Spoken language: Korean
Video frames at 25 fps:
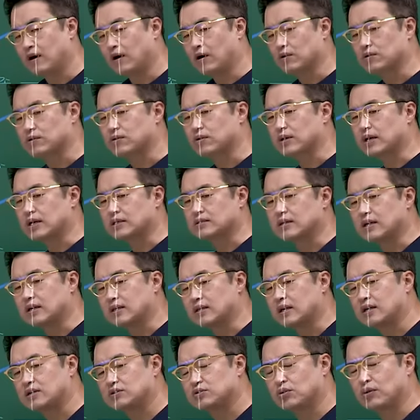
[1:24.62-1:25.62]
어떻게 해서 이
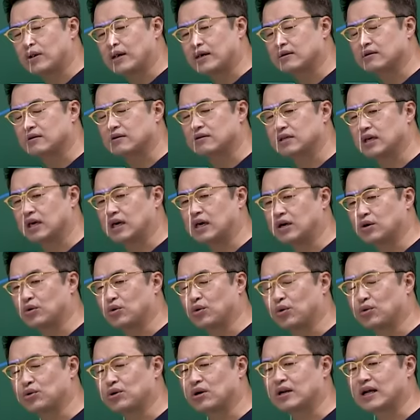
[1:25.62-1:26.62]
태조 왕건이
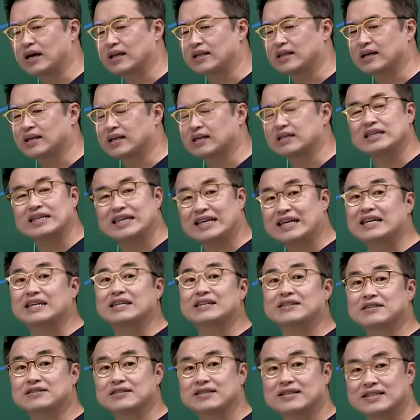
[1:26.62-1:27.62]
고려란 나라를
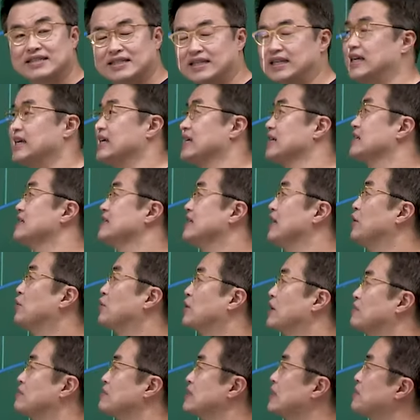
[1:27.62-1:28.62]
이끌었는지 그 내용을
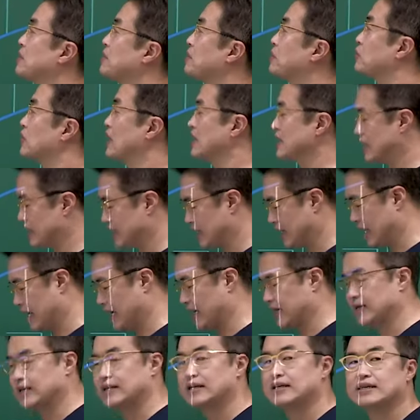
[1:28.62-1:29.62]
한번 살펴보도록 할
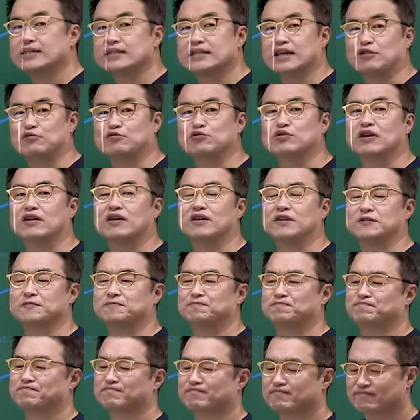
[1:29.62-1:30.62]
텐데 자 우선
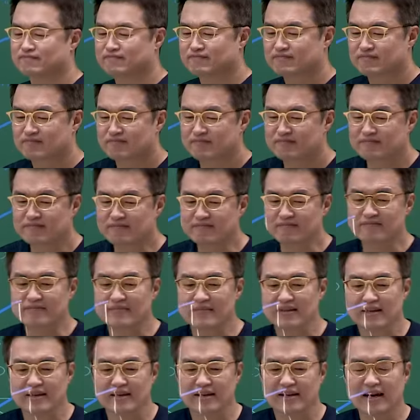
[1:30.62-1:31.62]

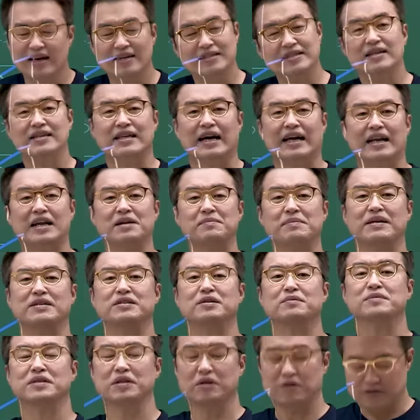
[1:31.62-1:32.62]
항상 나라를 맨
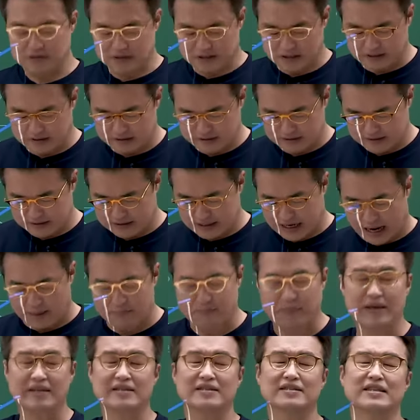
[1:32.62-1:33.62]
처음 세웠어요. 그
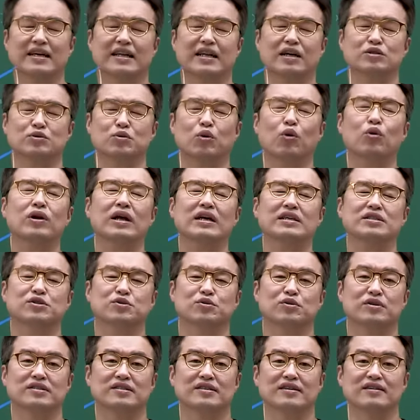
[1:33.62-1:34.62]
앞에 있는 나라가 좀
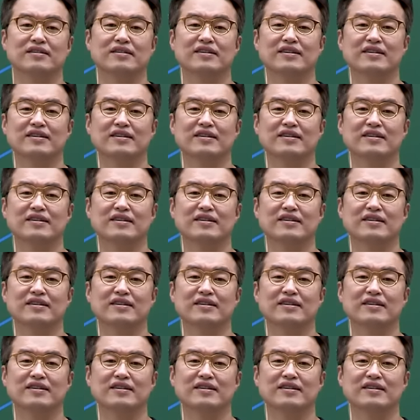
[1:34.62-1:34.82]
혼란스러웠어.